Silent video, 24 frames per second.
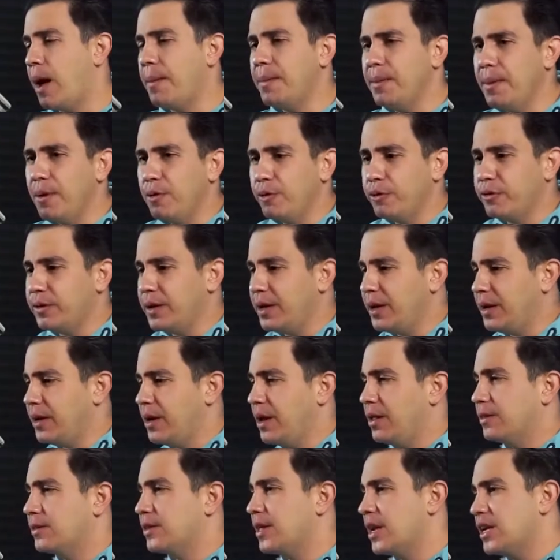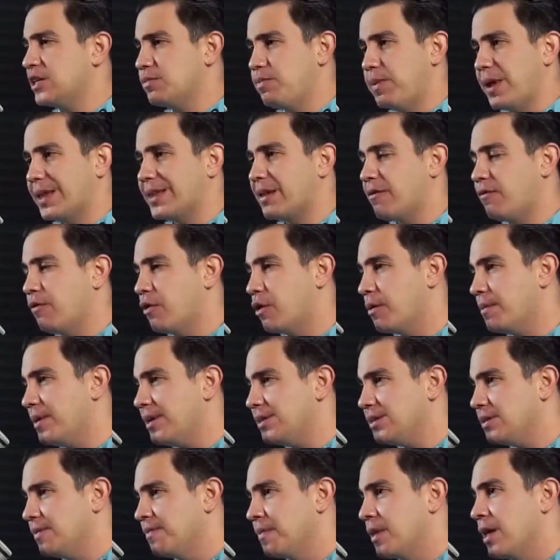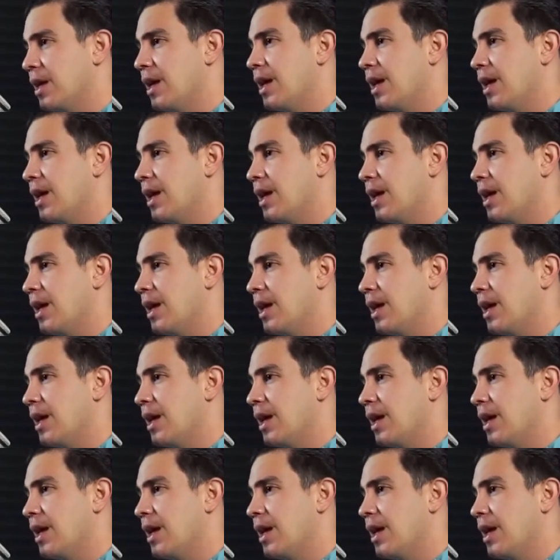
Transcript: a mí me gustan tres plataformas